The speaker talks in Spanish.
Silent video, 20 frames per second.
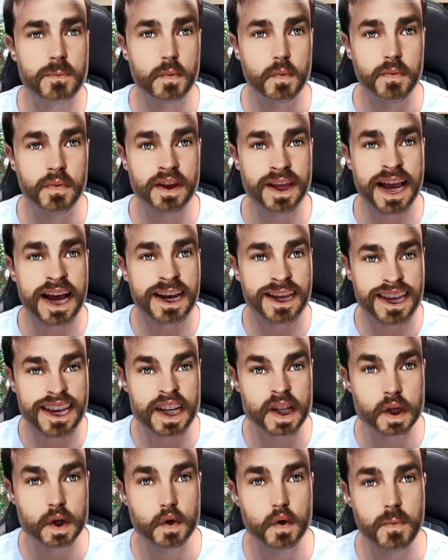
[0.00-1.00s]
mundial
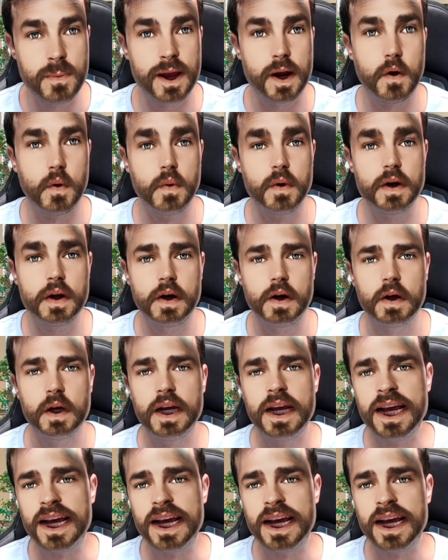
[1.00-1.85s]
que es número uno